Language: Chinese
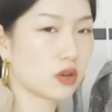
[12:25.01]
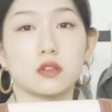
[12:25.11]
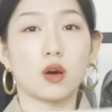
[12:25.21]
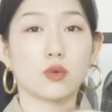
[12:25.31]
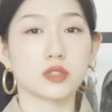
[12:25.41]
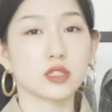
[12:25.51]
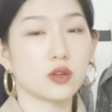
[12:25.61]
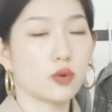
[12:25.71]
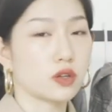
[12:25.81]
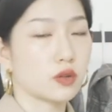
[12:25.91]
然后我自己
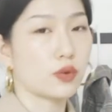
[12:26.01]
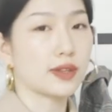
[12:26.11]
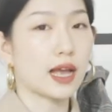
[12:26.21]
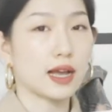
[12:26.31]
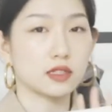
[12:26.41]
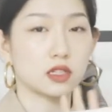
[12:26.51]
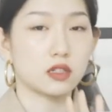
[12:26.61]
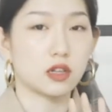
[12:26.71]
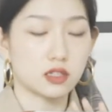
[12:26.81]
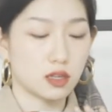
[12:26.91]
可能会搭这
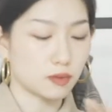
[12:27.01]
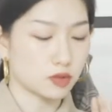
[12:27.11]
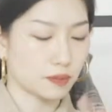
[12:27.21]
个 assemble 的